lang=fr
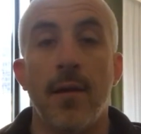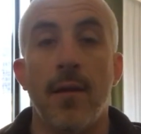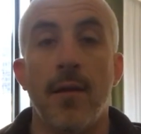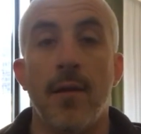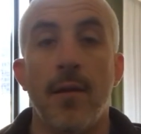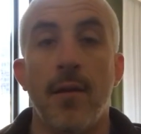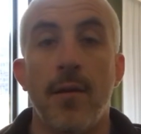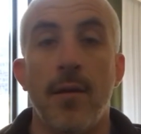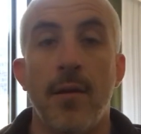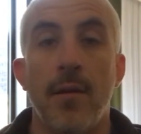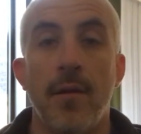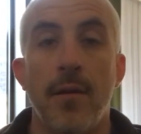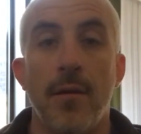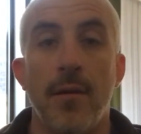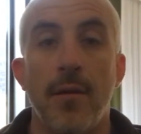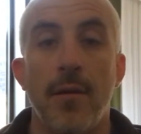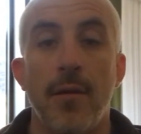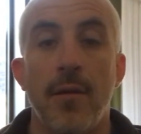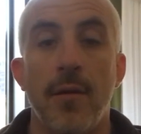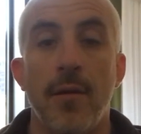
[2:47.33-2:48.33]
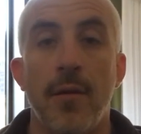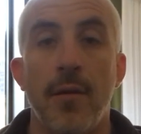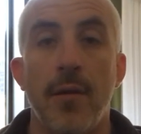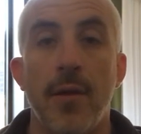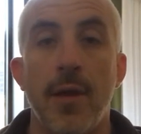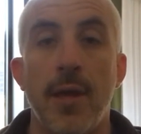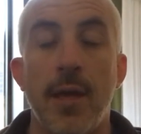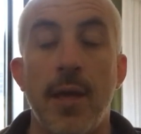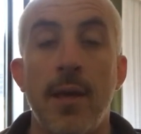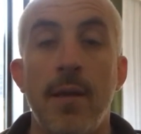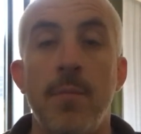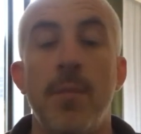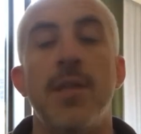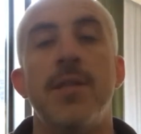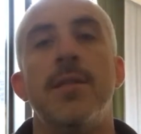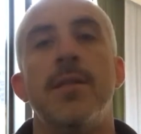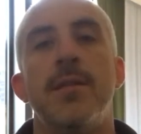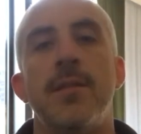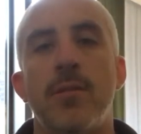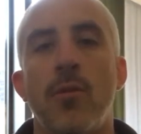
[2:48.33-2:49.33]
et bah, ils
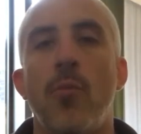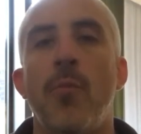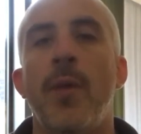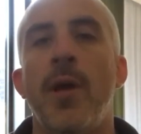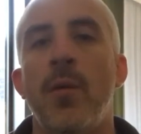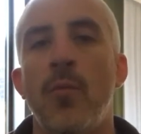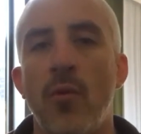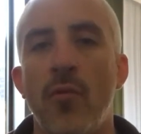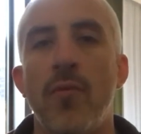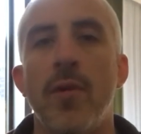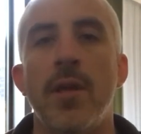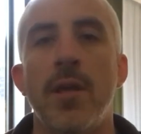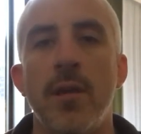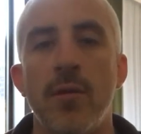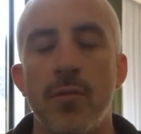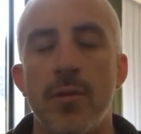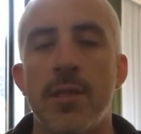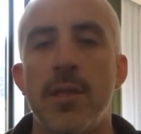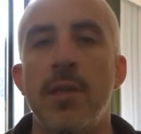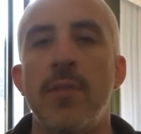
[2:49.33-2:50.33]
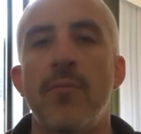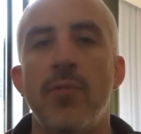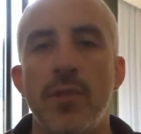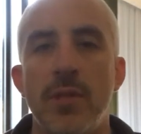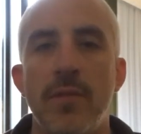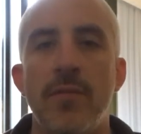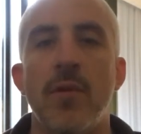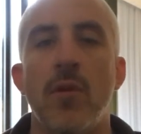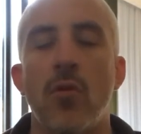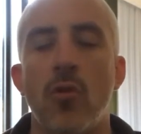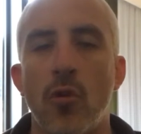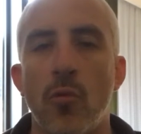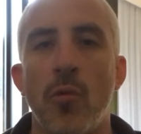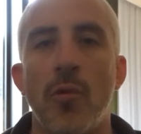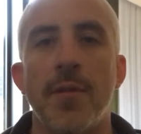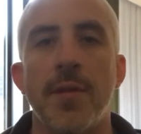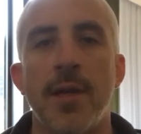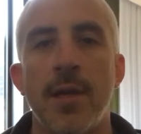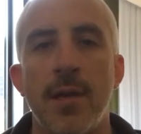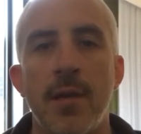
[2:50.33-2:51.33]
n'hésiteront pas à m'envoyer aussi vos différents
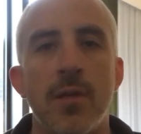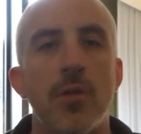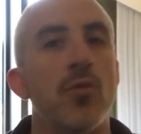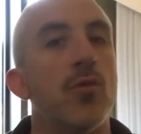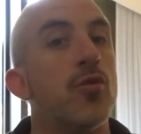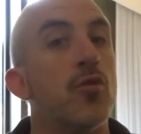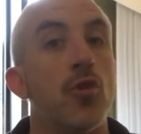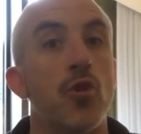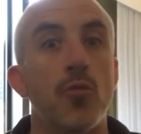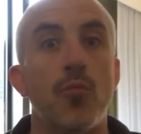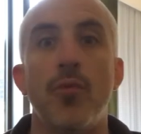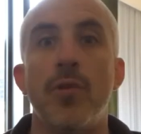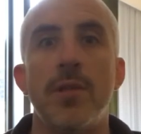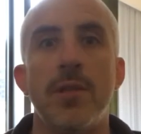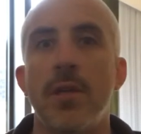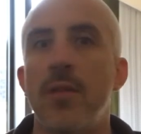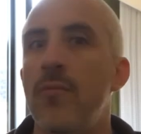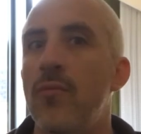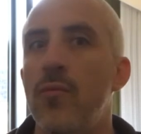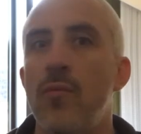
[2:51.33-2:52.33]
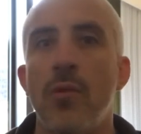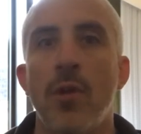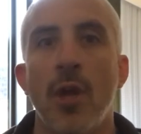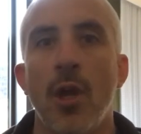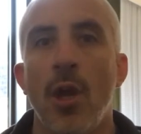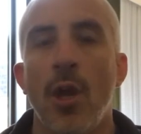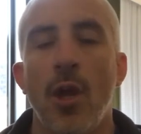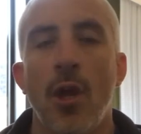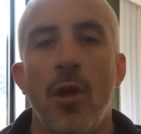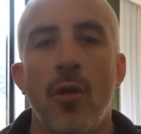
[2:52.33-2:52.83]
commentaires, les choses que je peux essayer de vous,